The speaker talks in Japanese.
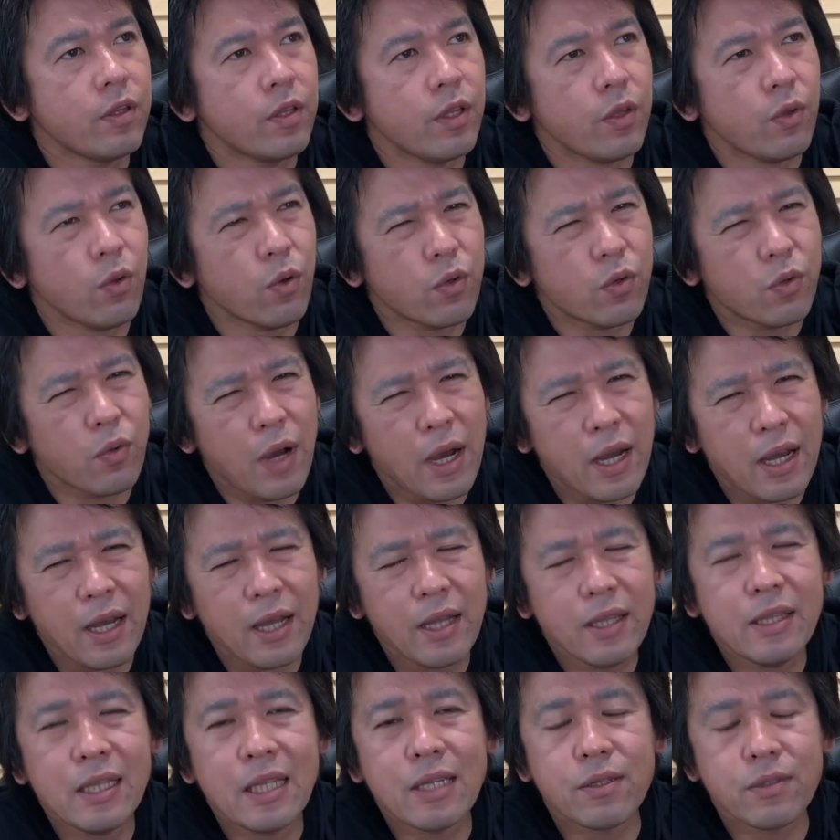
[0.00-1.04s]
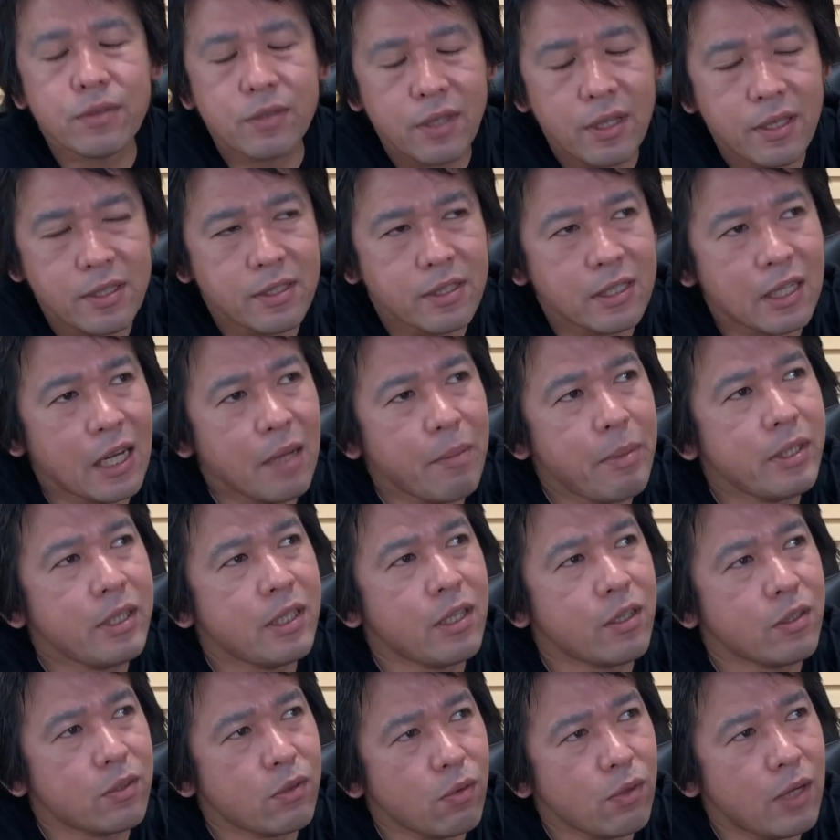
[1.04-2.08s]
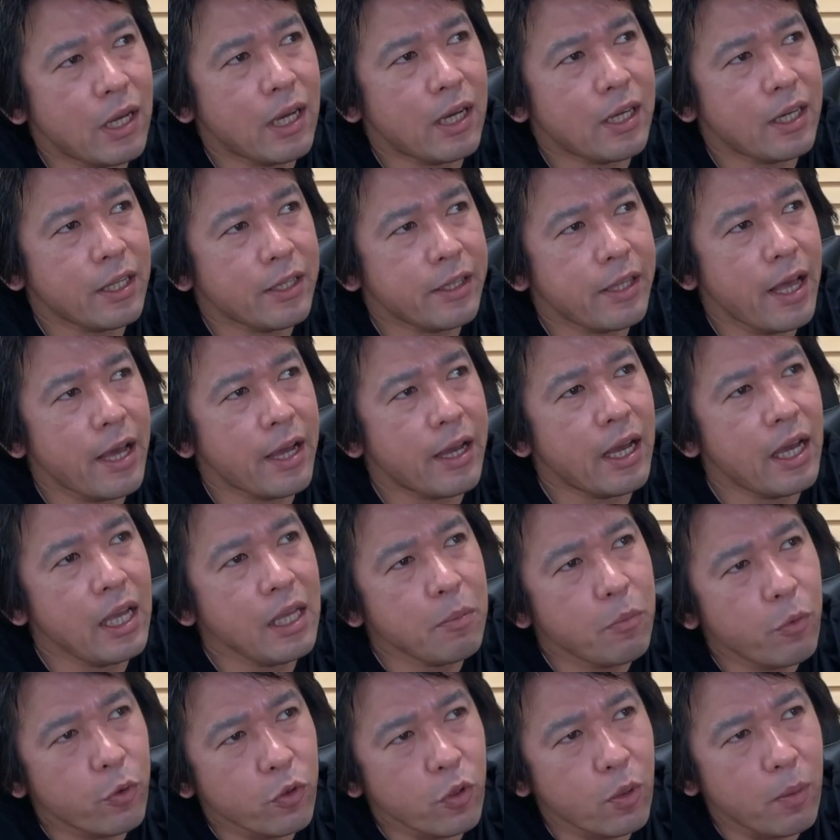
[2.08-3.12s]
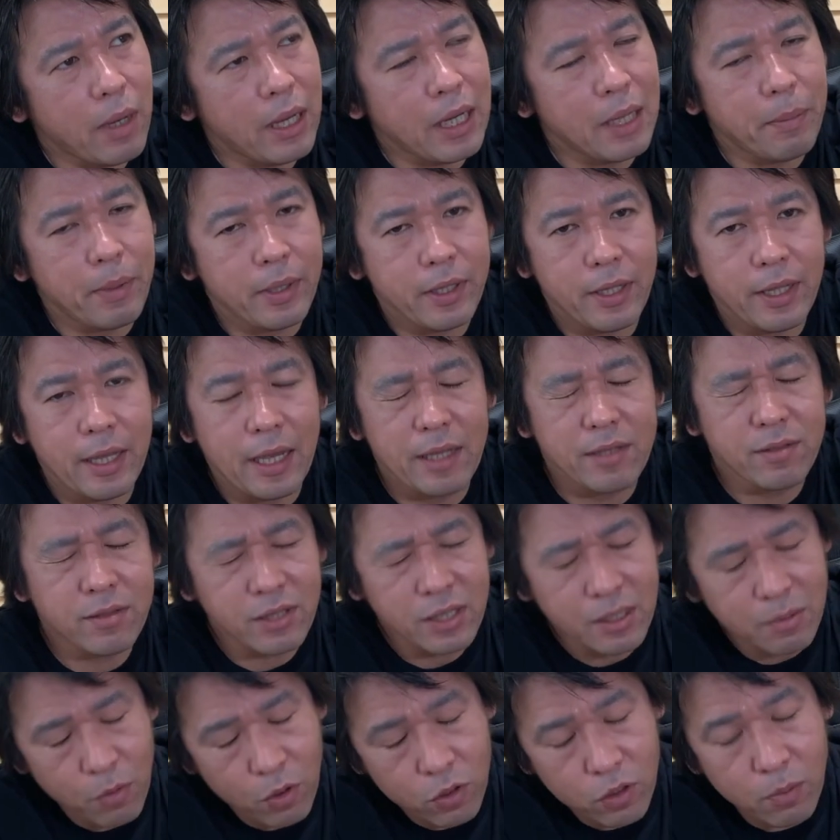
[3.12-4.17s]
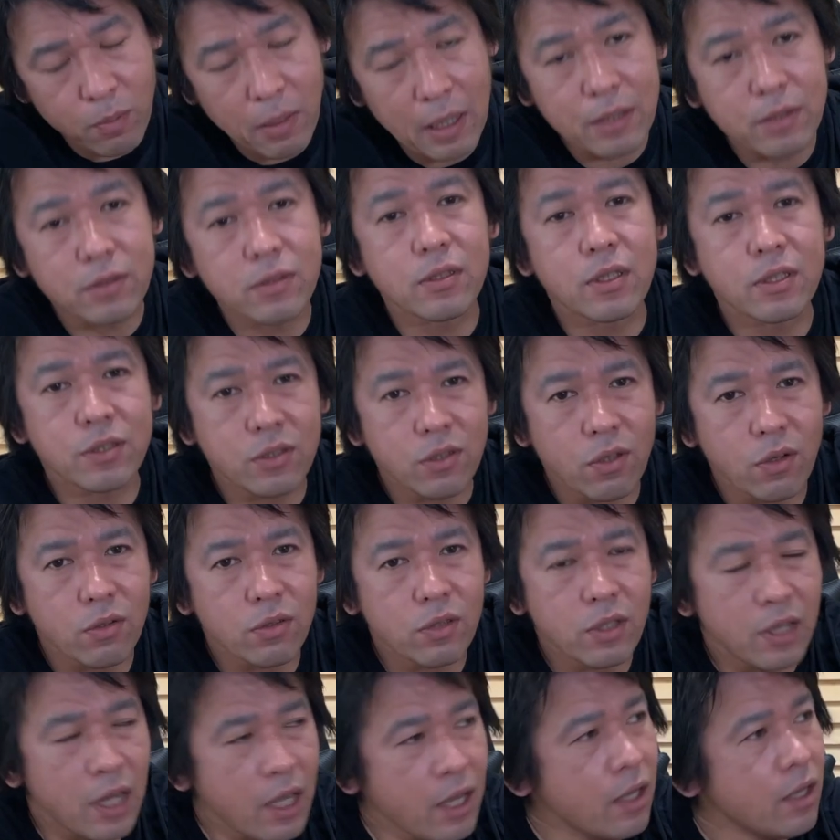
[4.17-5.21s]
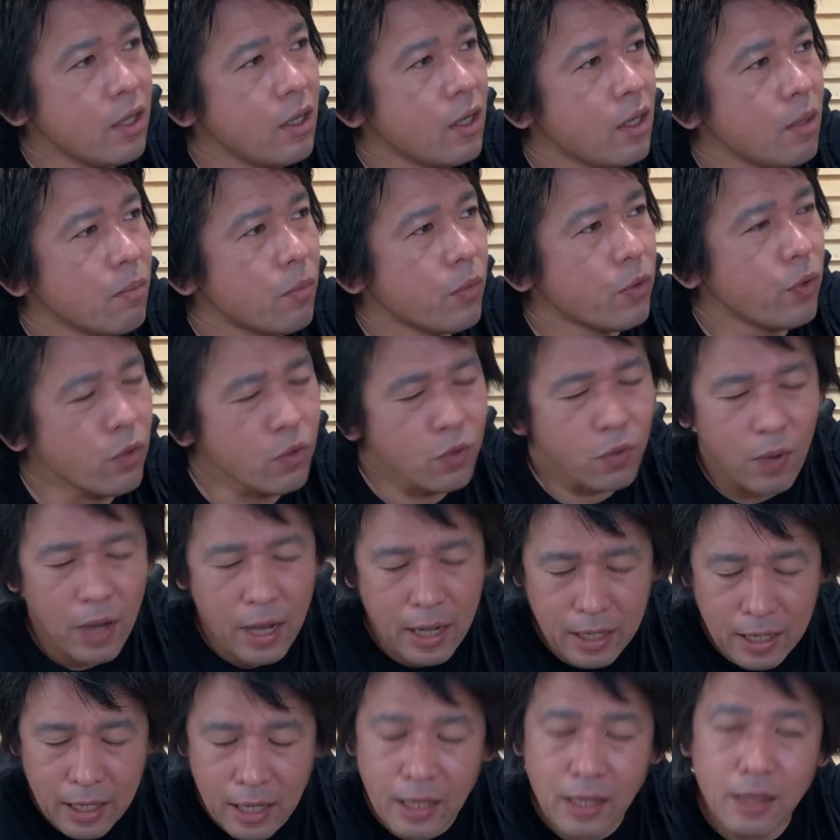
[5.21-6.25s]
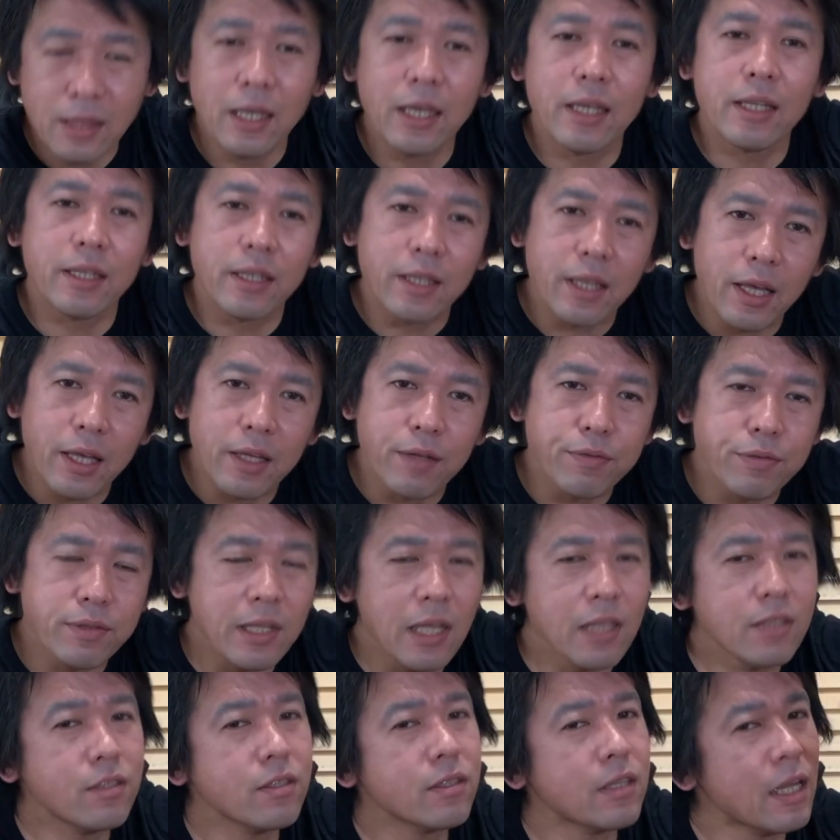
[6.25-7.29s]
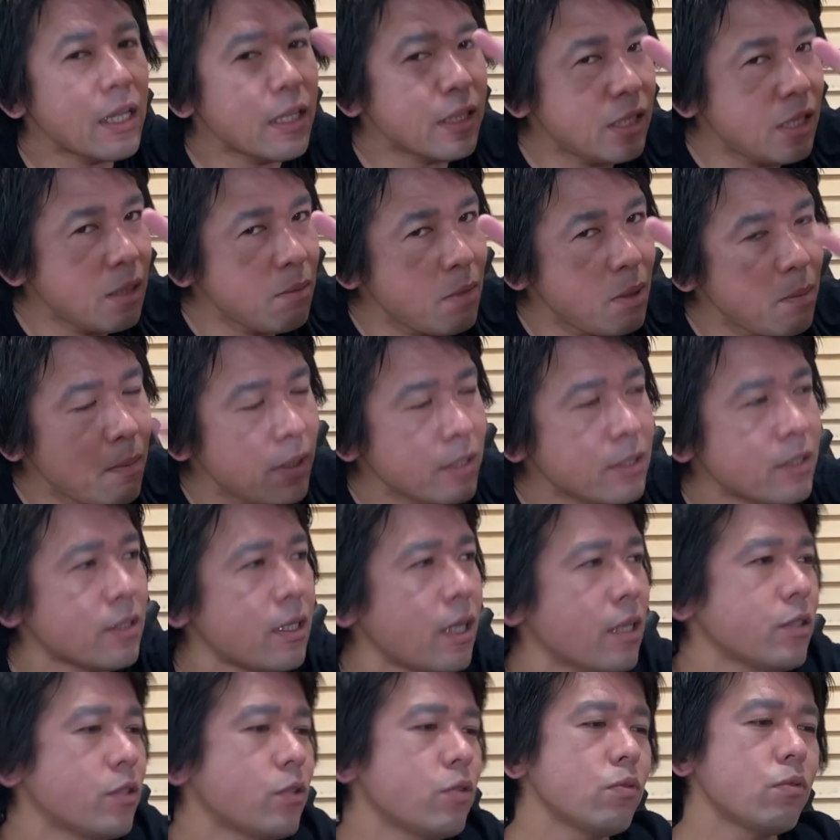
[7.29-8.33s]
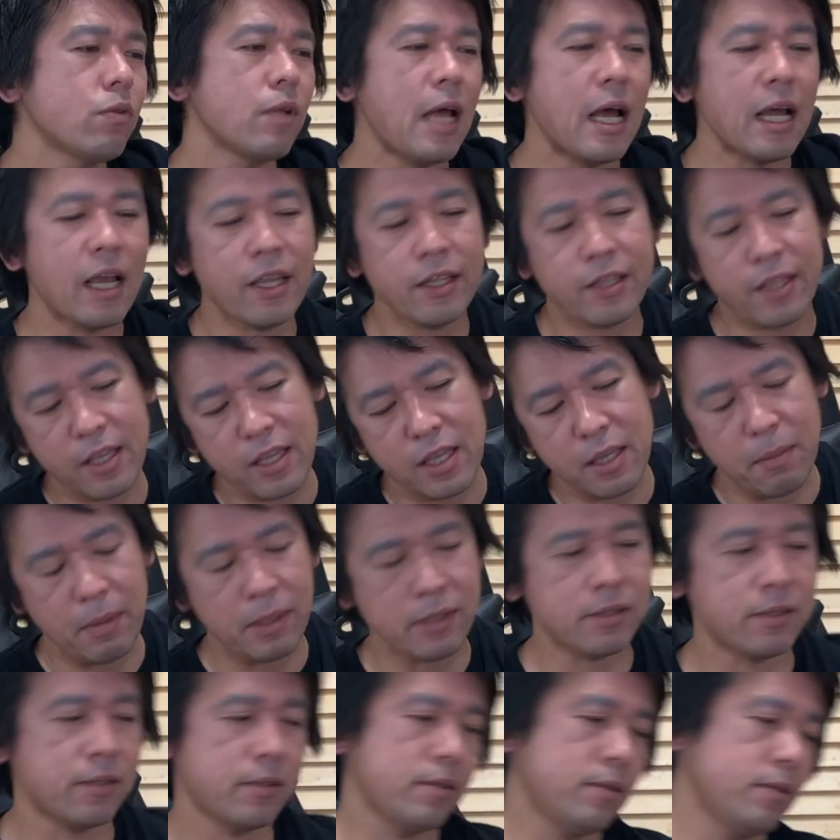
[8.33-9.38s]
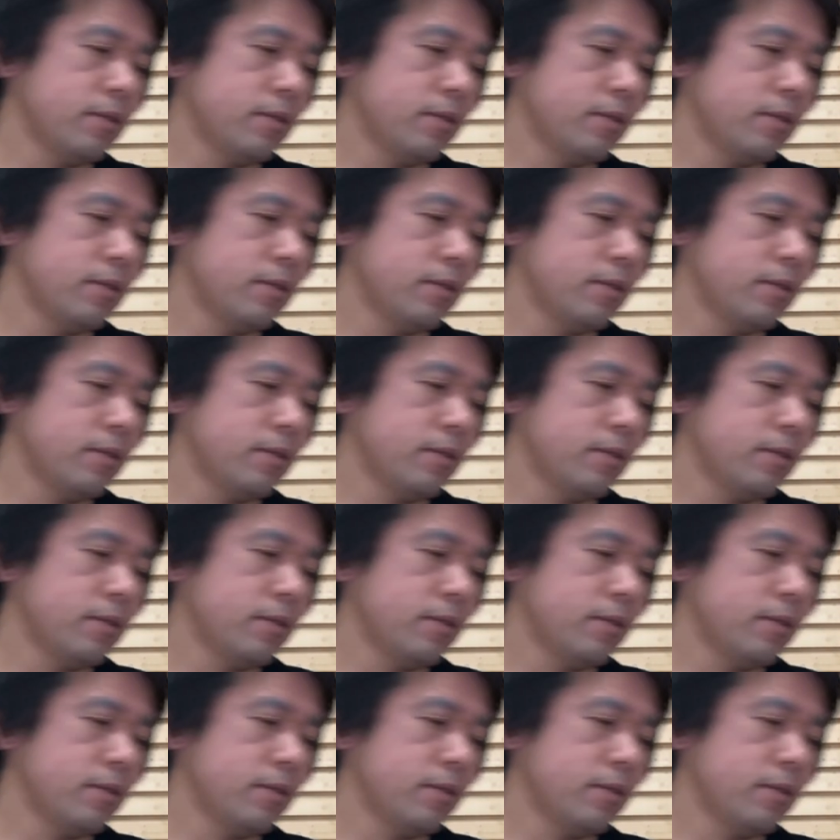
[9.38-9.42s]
よくわかんなくて調べてるとなんかね、高いものもあればね、安いものもあるんですよ。でね、よくわかんないんで、2つ買ってみました。ちょっとね、開けていきます。